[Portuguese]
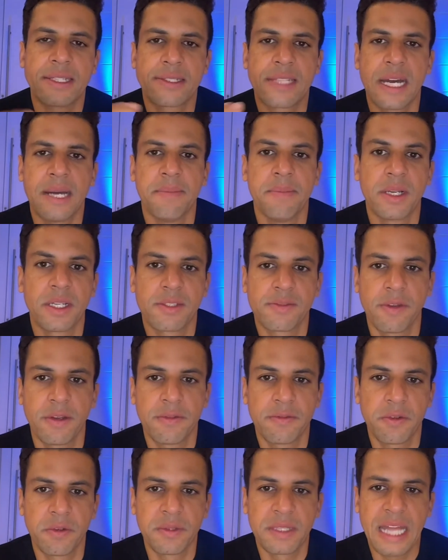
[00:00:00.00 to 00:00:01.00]
a Starbucks
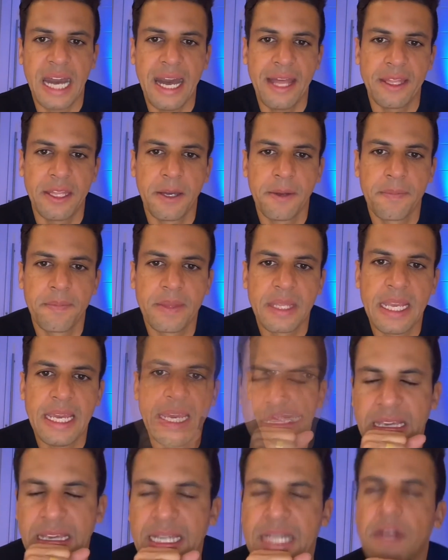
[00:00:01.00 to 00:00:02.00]
foi fundada.
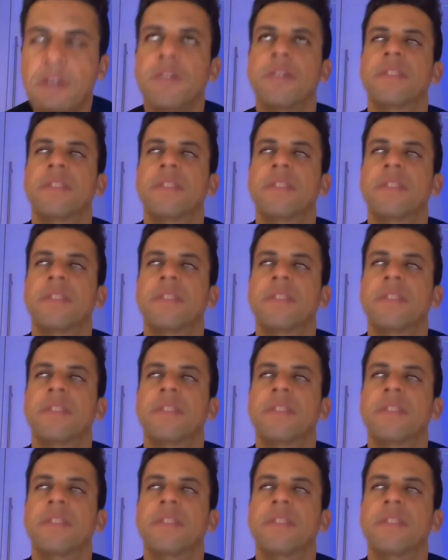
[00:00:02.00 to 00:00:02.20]
O que, que